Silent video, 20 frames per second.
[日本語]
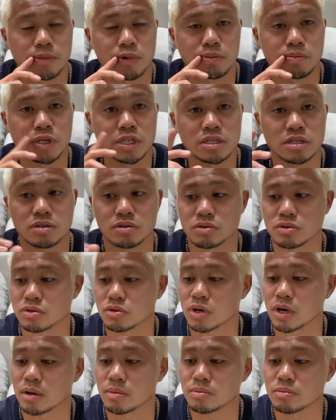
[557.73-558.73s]
もう、みちくん
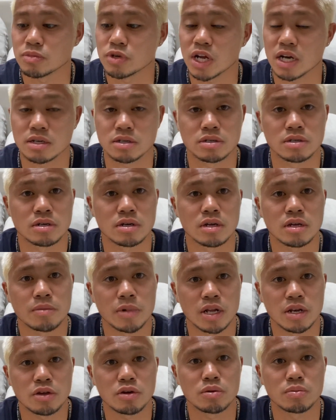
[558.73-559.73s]
とか、むらくん、
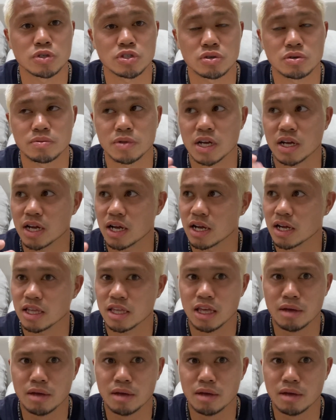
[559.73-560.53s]
まあ、りょうもそう、なんか、